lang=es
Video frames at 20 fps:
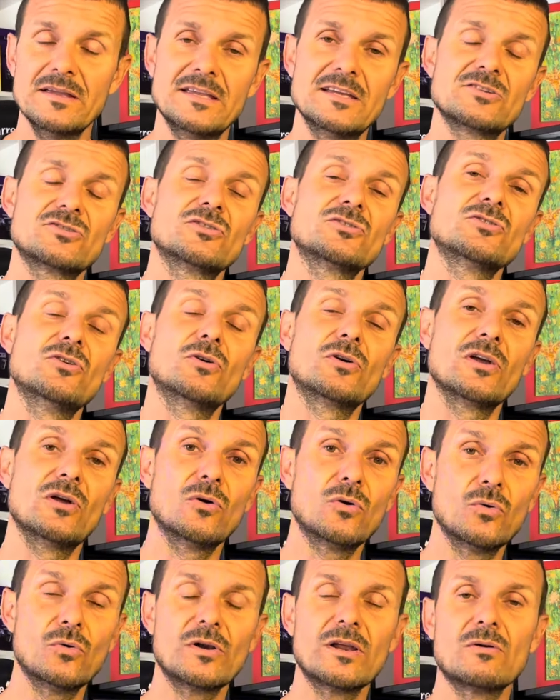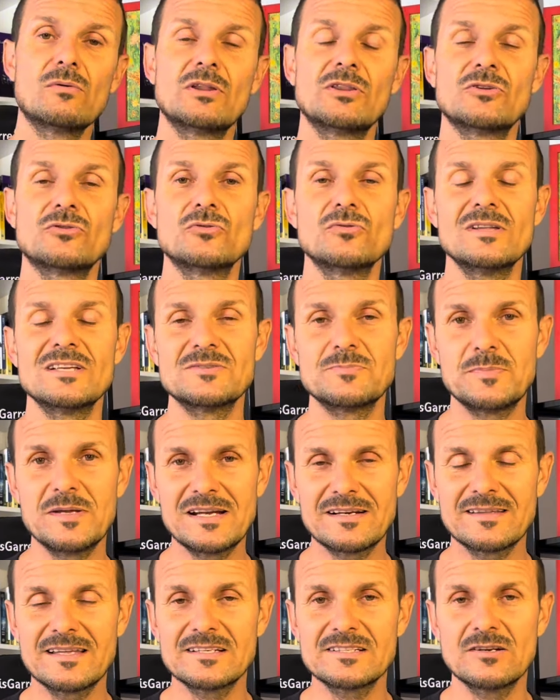Y eso es lo que ocurre cuando tú
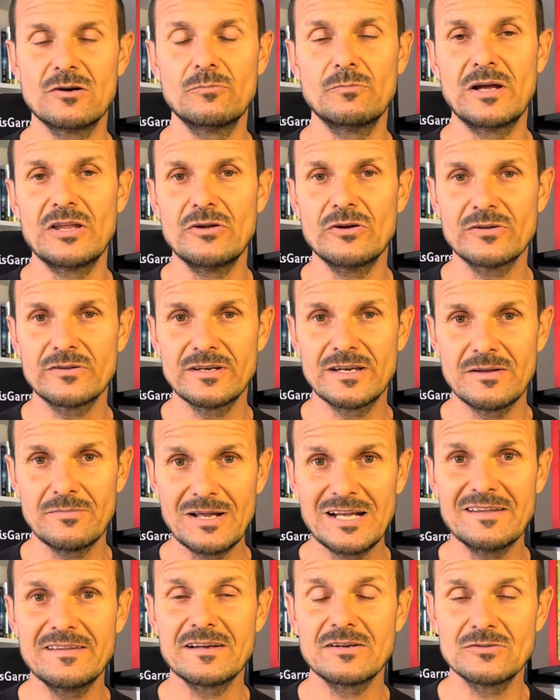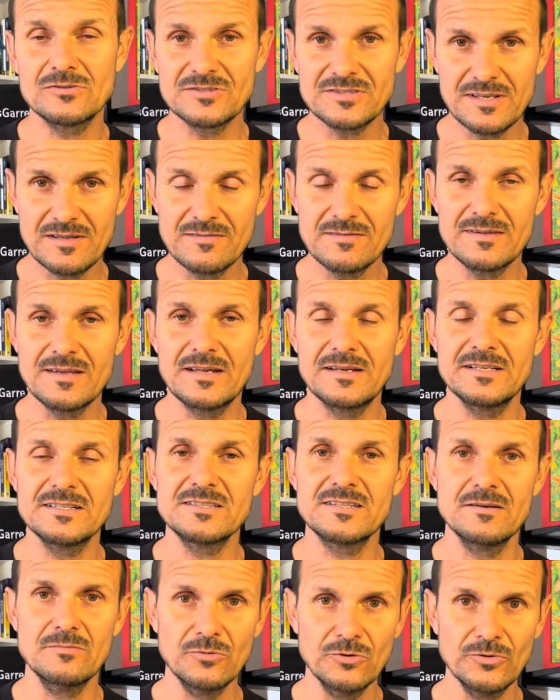despiertas a un mayor nivel de conciencia en
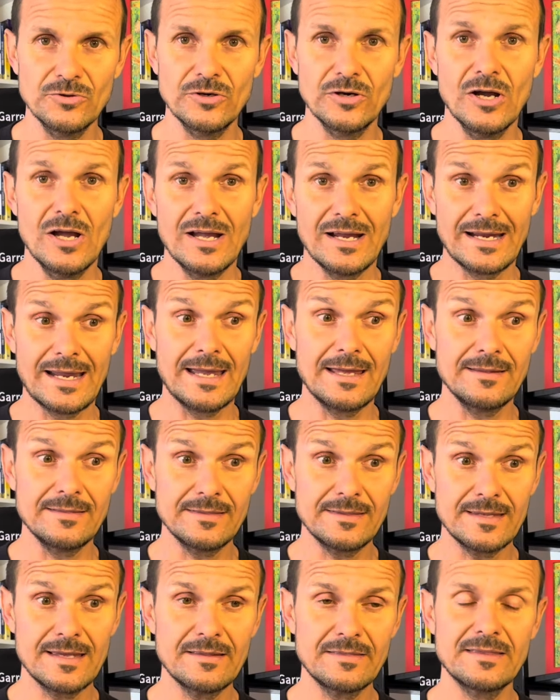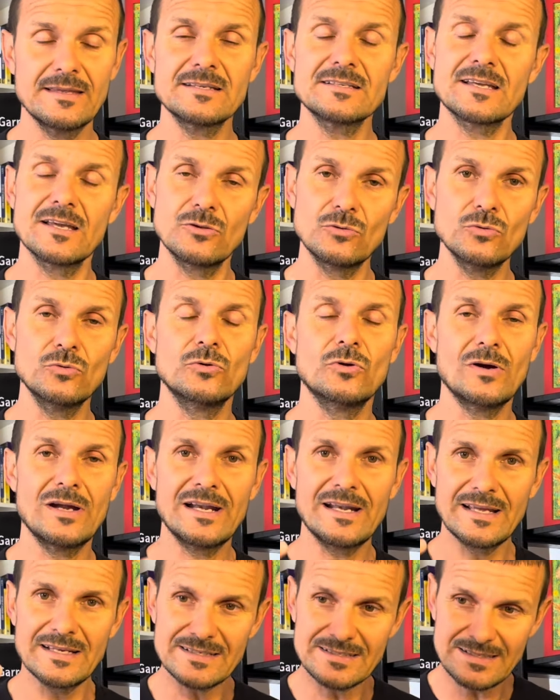este mundo, que entiendes que tú no
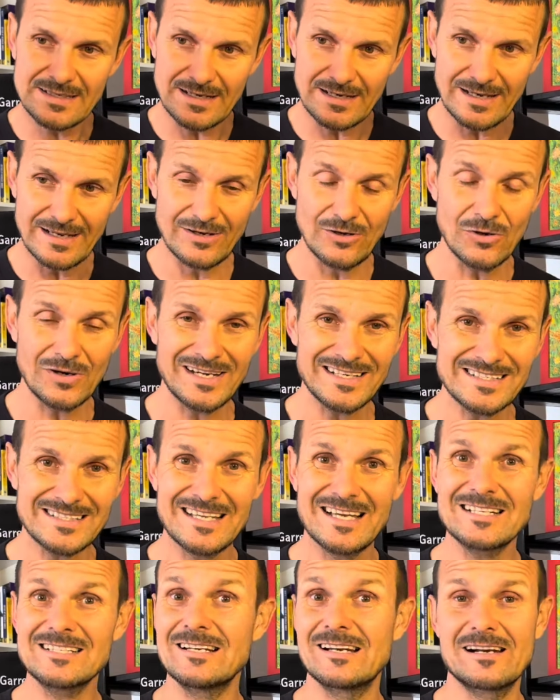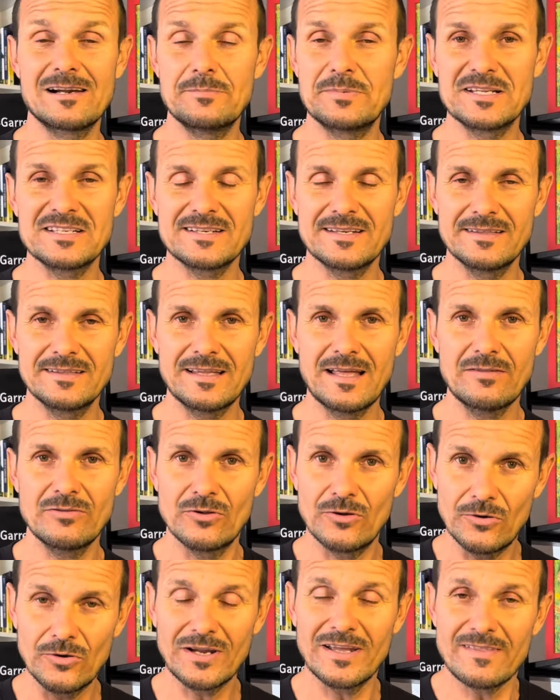eres lo que estás
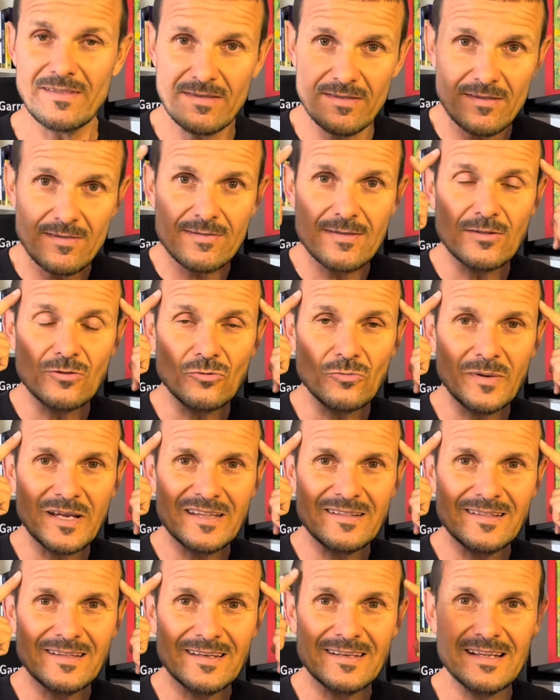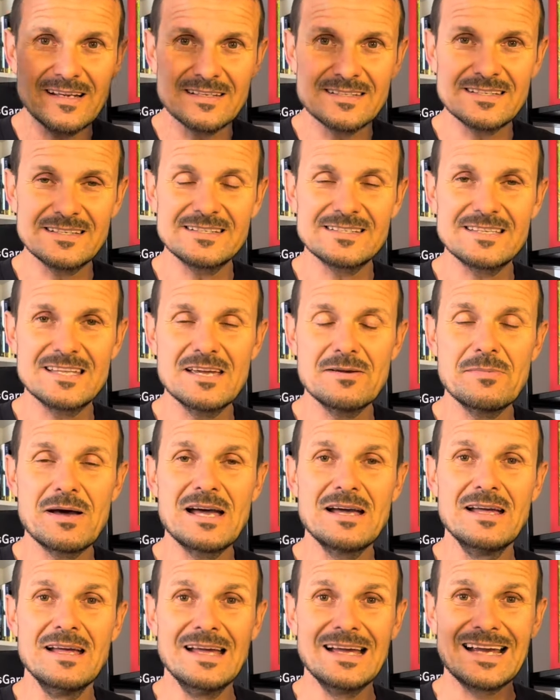representando, lo que te dice tu mente y el sistema